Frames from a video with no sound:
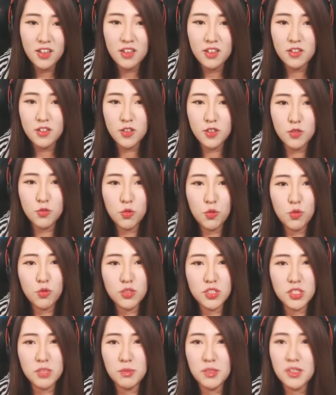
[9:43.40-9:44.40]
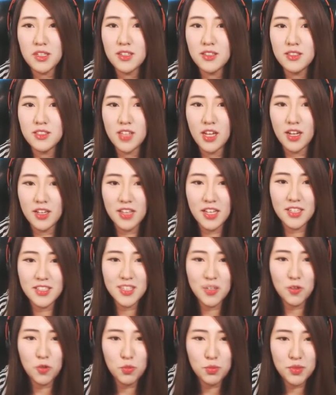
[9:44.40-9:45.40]
그리고 12일차
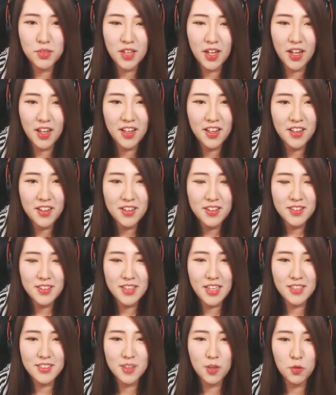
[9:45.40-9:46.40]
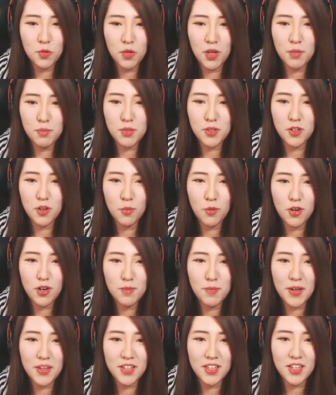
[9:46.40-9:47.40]
냉장고입니다. 냉장고에 빌어먹을
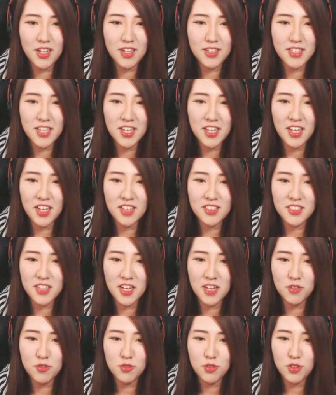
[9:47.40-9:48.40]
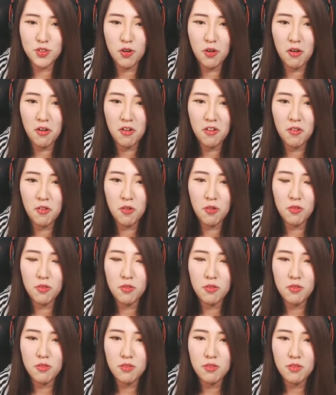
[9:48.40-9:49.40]
바나나가 3가지가 있군요. 어?
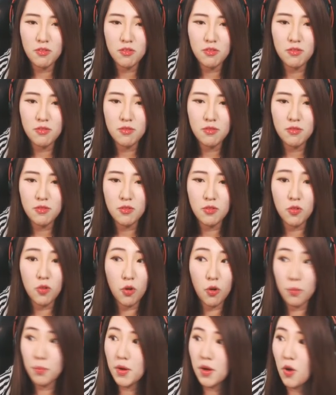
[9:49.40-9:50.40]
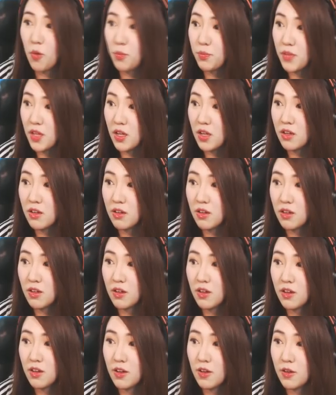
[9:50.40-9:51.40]
바가 없나?
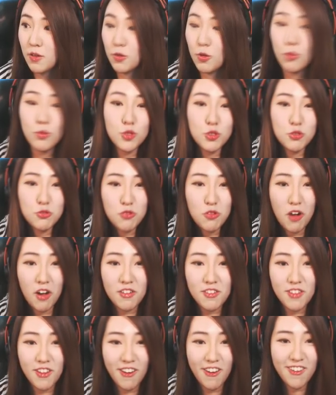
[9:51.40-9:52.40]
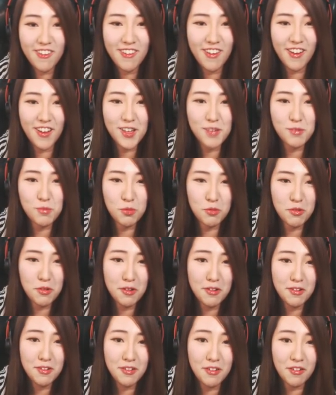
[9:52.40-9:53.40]
너무 쉬운 거 아니야? 아
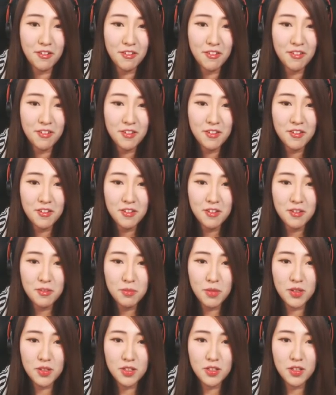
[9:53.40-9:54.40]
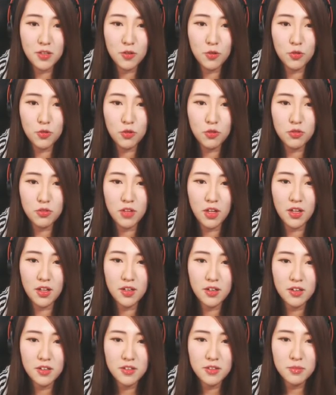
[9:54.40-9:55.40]
뭐야 바나나로 얻었다
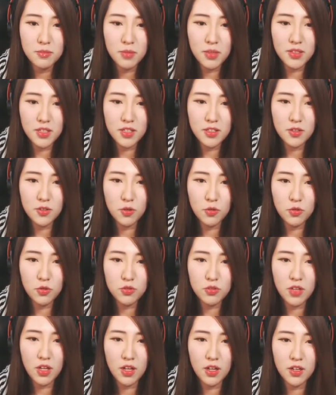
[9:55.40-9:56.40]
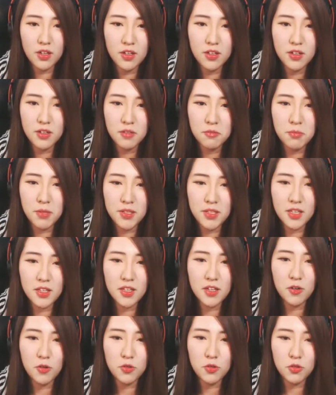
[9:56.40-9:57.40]
바나나로 얻었다
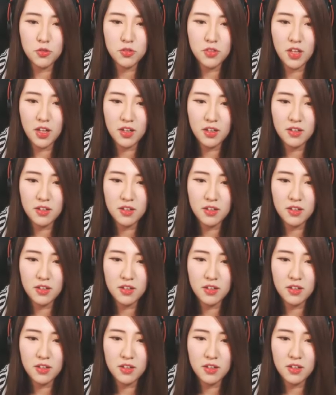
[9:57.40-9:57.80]
바나나로 얻었다